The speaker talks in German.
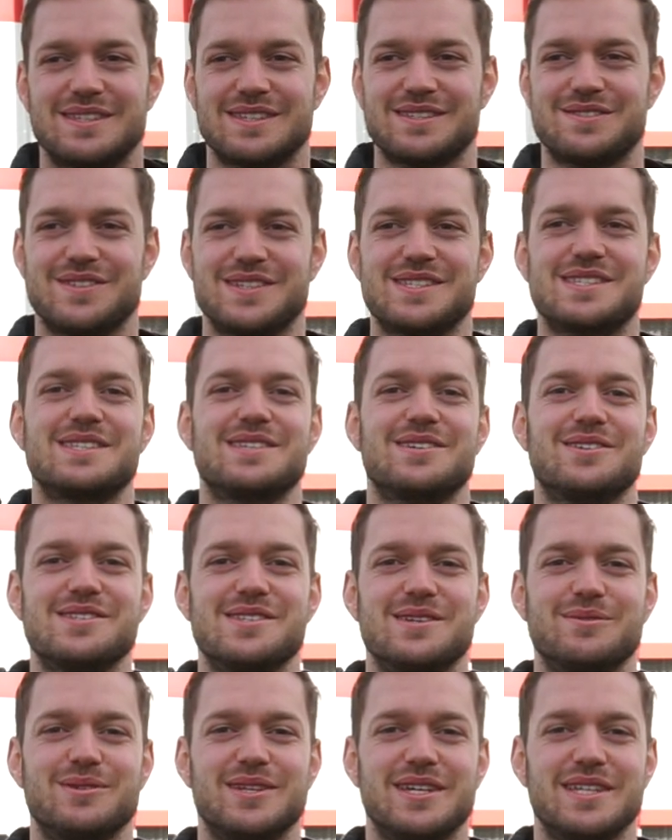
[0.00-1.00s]
dass wir jetzt die
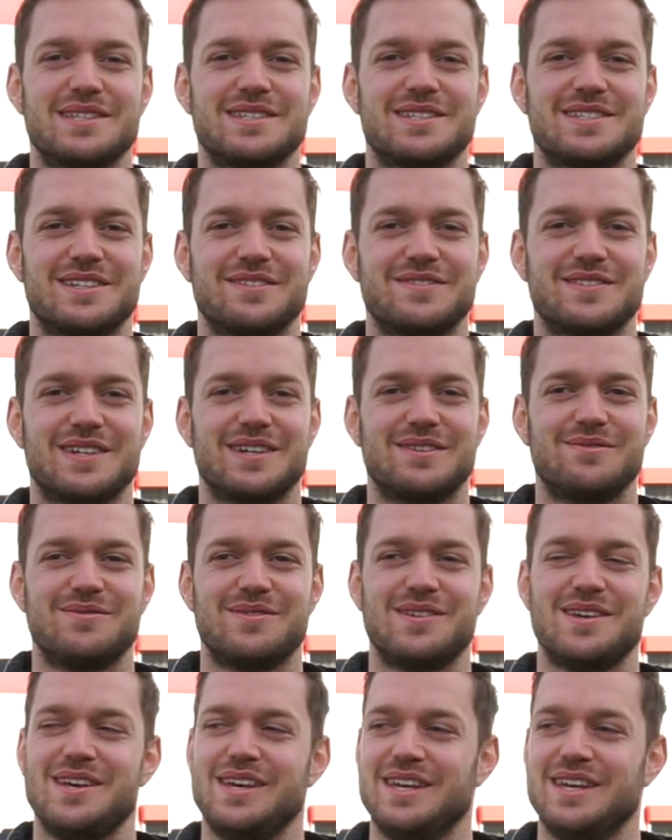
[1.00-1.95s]
1000 Abonnenten geschafft haben.